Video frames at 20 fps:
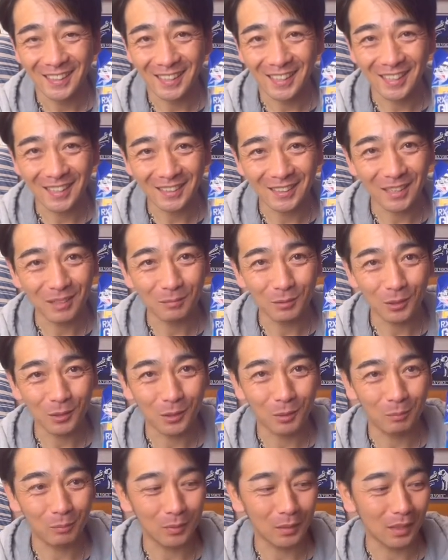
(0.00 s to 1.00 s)
ガンダム
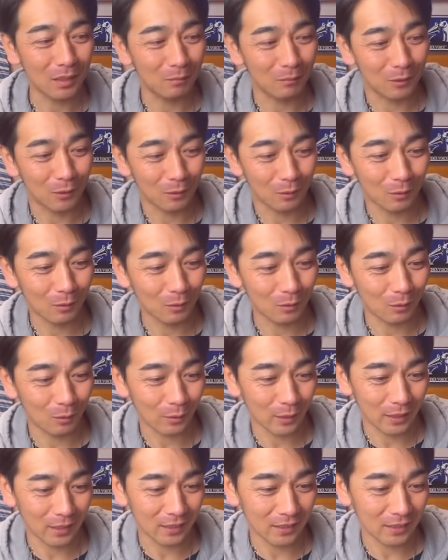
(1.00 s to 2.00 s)
のプラも、
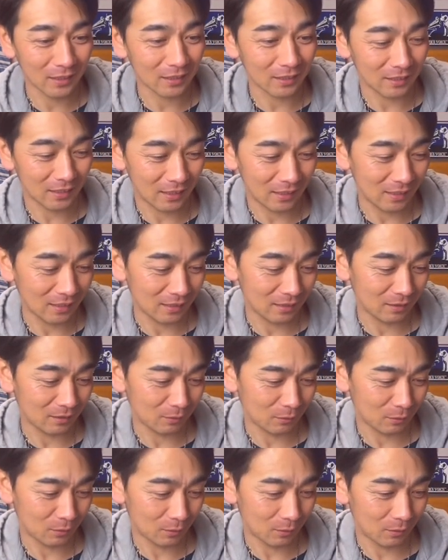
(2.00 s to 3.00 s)
これなんかね、あ
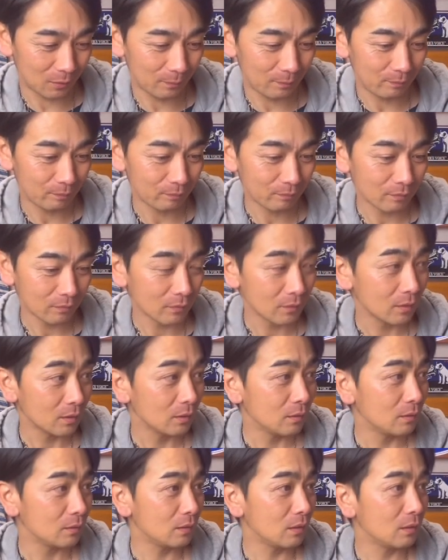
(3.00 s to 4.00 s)
の、
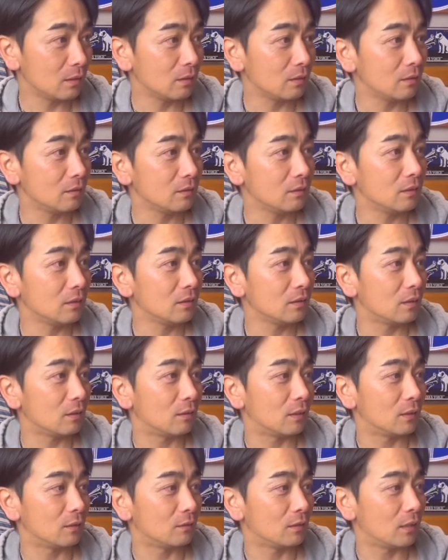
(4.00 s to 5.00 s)
な、なんだ
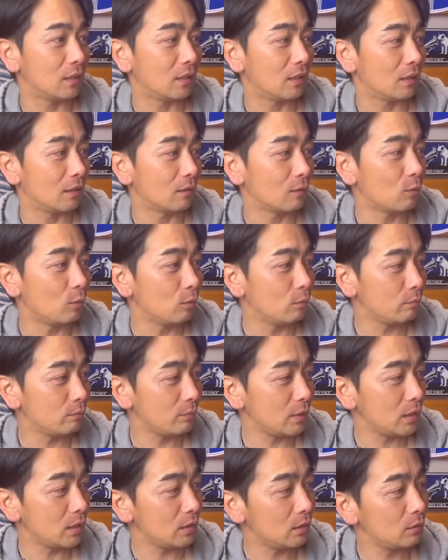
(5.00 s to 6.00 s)
ろう、あのね、
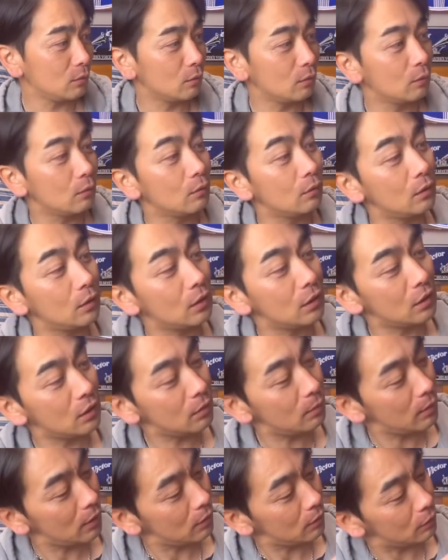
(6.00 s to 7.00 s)
コンビニの
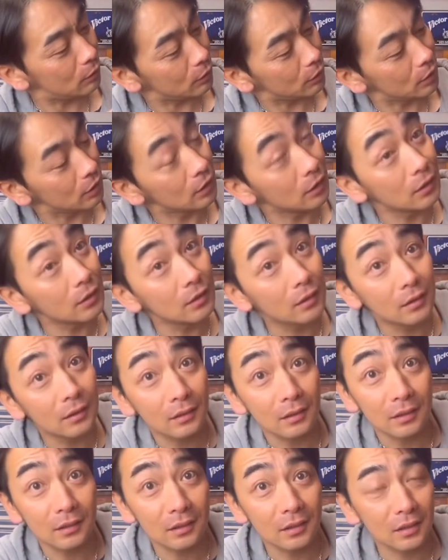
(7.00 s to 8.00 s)
一番くじ
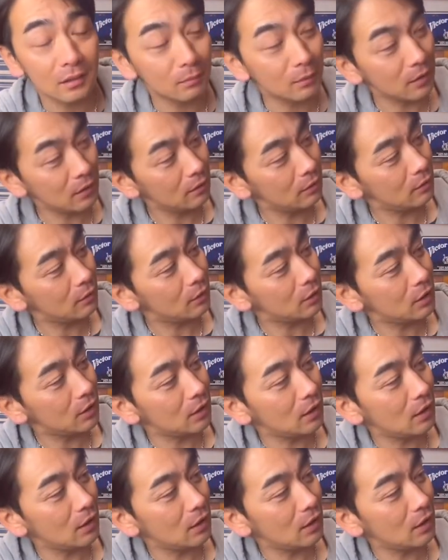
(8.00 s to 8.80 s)
一番くじ